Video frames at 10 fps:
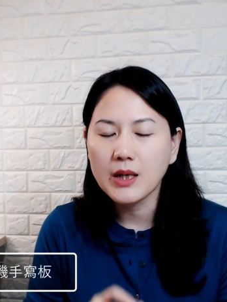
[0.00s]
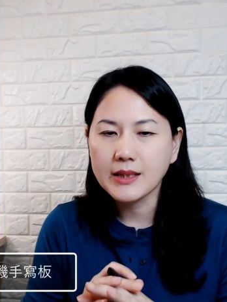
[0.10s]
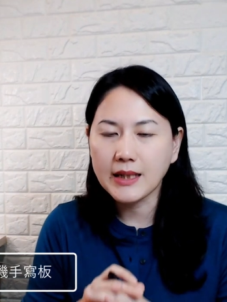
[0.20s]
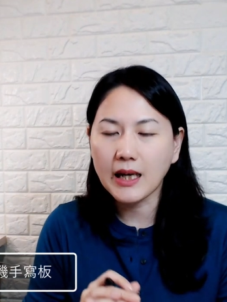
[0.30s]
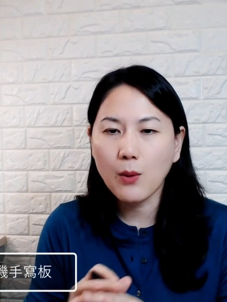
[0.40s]

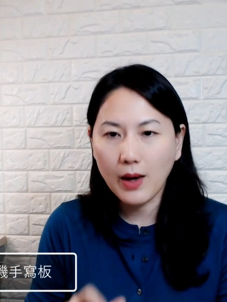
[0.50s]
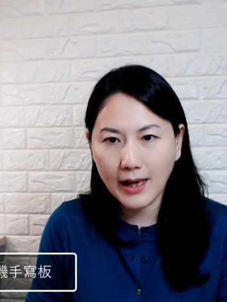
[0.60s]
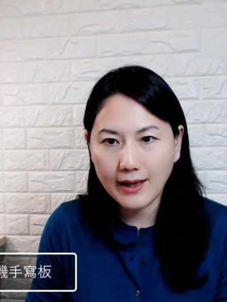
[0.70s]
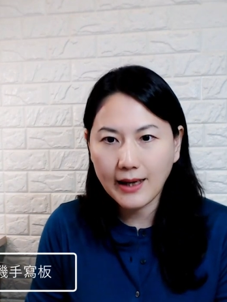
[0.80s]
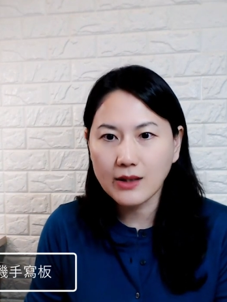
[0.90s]
想要玩
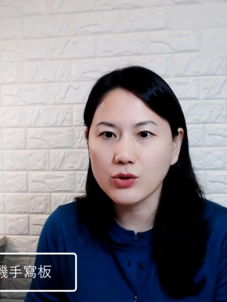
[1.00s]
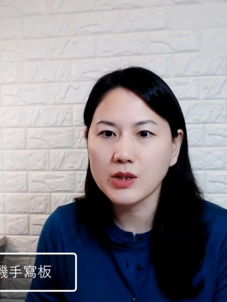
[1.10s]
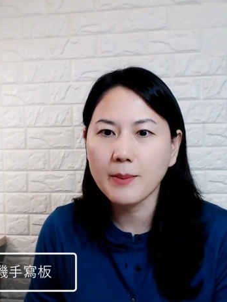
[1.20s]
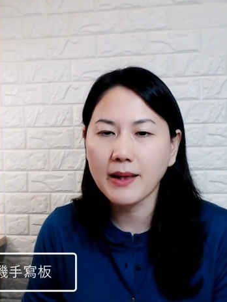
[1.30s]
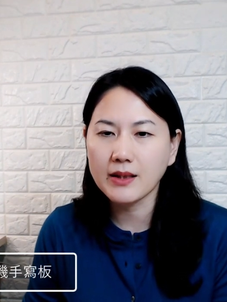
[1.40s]
看看手
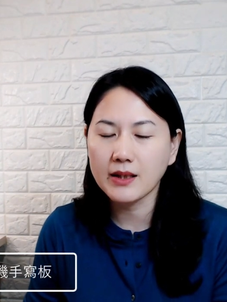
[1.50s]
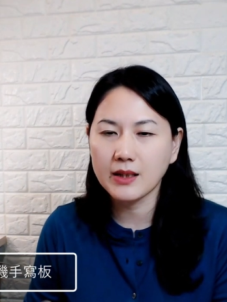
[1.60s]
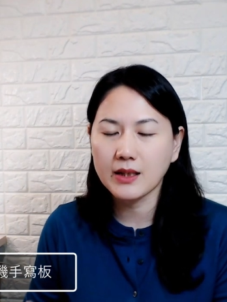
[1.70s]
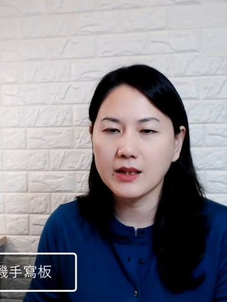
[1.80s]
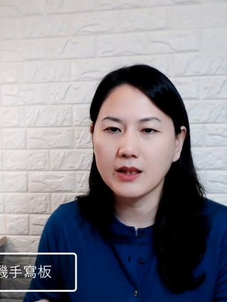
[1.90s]
写板的一
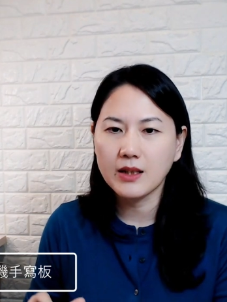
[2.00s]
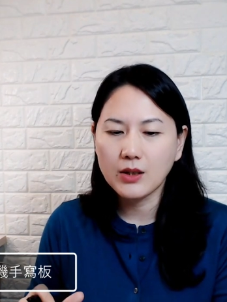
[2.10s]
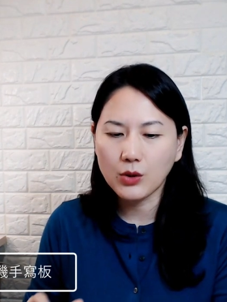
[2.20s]
个。